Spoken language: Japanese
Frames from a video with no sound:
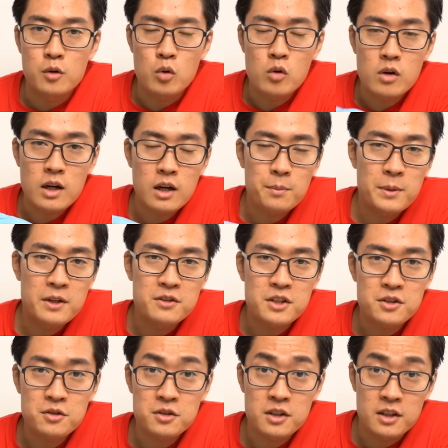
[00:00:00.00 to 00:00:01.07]
ここから
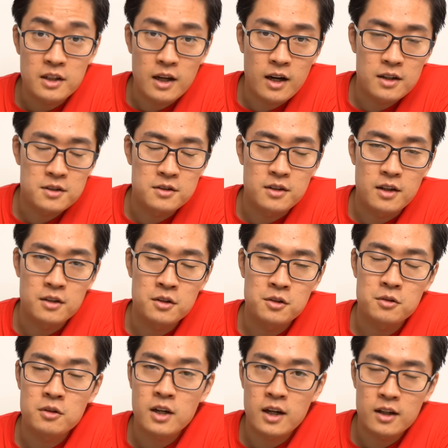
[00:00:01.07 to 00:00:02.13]
ペルチェ素子に流す電
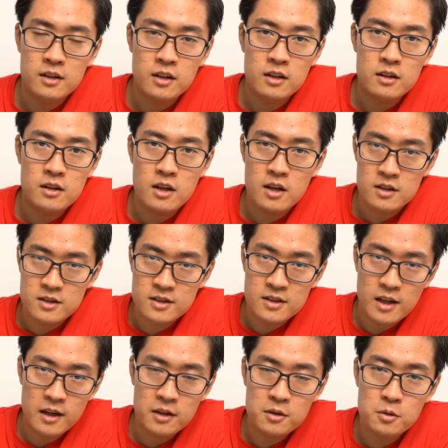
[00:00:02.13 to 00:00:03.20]
流を変えていって
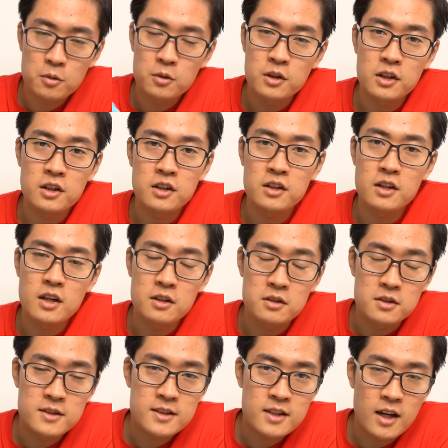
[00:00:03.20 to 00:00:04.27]
最高に冷え
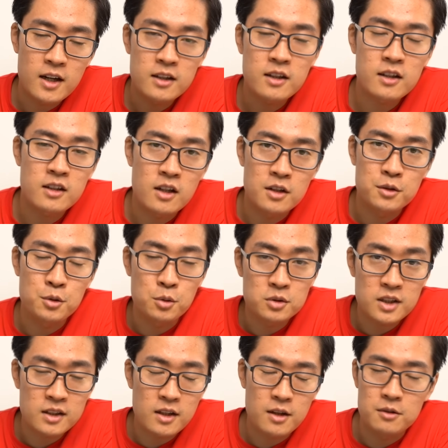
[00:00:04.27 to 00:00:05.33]
る最適な
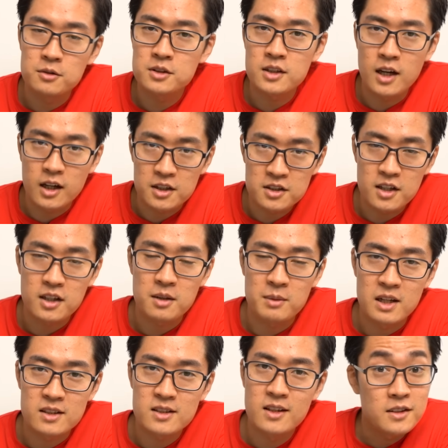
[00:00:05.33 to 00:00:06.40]
動作点を探していき
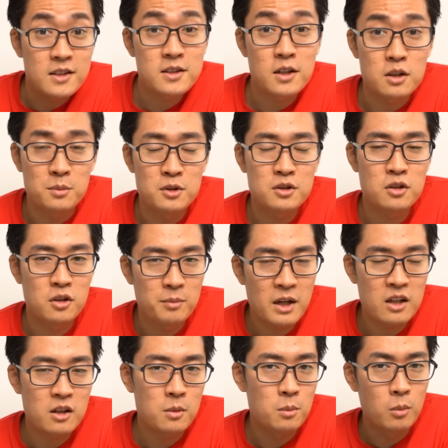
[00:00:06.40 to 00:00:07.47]
ます。ですけどもその
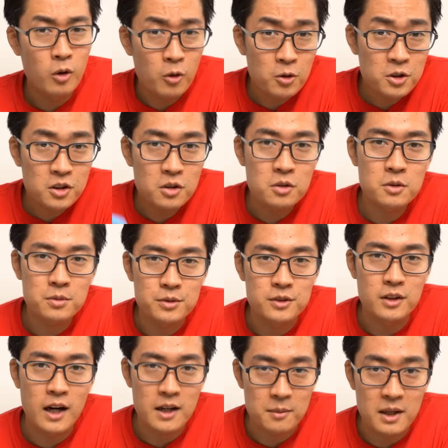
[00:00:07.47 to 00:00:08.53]
前にもう一工
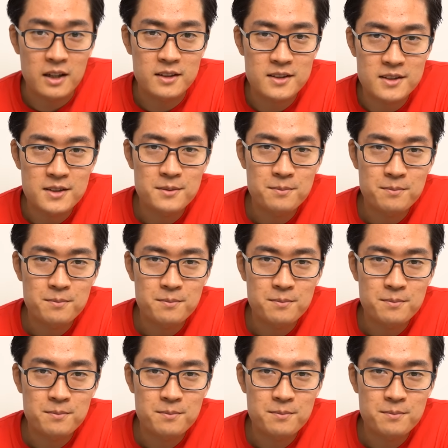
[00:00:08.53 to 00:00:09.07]
夫あります。